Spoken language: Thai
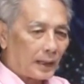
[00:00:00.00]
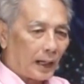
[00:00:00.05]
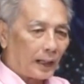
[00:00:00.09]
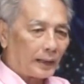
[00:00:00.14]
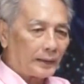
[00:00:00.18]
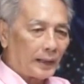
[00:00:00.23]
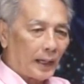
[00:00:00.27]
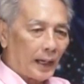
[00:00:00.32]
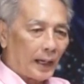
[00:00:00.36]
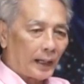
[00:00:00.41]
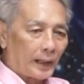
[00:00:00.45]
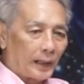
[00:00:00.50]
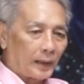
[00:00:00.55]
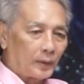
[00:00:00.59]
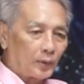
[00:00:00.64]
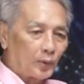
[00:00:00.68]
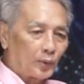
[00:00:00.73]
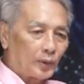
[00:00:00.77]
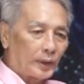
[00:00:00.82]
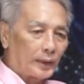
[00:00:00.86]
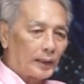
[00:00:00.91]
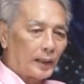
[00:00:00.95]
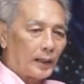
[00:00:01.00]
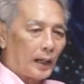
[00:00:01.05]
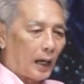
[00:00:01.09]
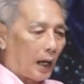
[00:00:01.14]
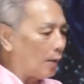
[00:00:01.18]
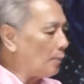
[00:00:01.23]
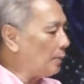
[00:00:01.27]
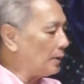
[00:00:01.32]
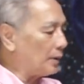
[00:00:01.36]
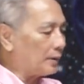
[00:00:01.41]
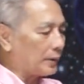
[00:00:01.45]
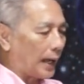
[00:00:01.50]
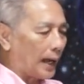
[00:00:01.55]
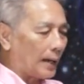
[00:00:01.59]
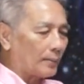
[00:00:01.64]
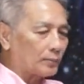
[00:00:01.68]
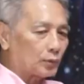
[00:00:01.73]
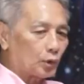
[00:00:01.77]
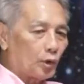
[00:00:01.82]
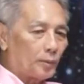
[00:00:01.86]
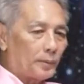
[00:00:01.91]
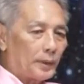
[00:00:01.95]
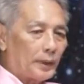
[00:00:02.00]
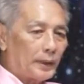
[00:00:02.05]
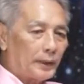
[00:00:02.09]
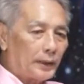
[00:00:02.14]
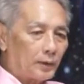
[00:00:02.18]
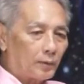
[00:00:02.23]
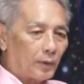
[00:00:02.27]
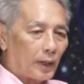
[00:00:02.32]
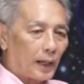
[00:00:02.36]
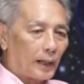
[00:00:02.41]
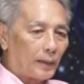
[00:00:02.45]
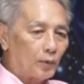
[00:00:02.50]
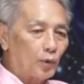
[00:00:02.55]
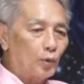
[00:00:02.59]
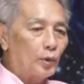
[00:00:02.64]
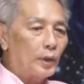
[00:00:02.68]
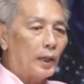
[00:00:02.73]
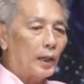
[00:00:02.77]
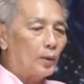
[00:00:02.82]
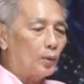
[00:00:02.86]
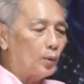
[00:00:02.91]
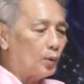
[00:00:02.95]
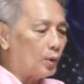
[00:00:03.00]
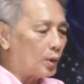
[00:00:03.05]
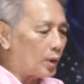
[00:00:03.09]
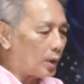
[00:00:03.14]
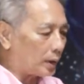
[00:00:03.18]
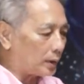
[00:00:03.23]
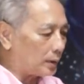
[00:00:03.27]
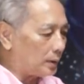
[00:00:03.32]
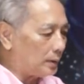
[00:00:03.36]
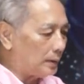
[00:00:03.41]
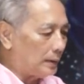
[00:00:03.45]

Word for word: ขัดแย้งเองอยู่นะนะ เอามันสามตัวไปเลยดีกว่า รู้แล้วรู้รอด